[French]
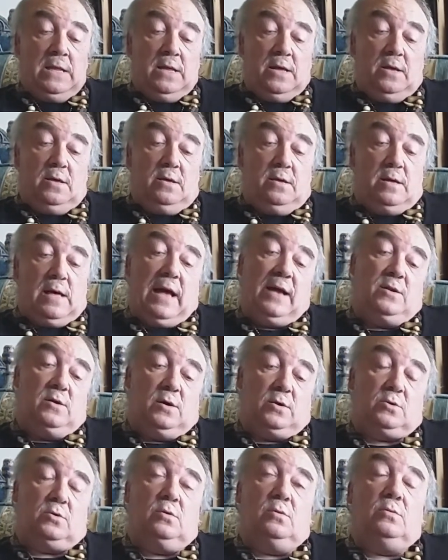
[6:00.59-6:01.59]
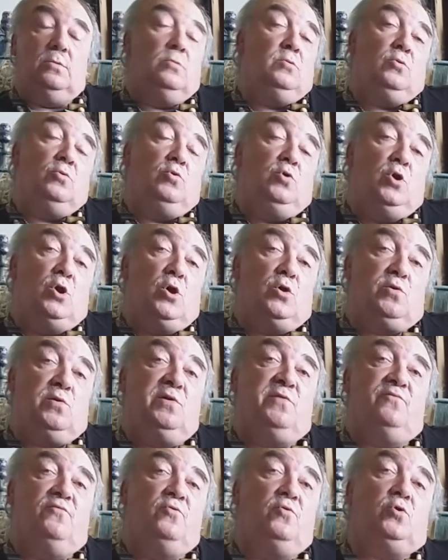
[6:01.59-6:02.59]
Alors alors qu'il a
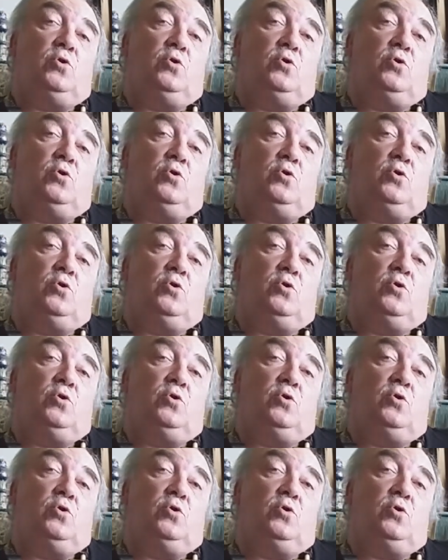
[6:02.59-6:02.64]
juste voulu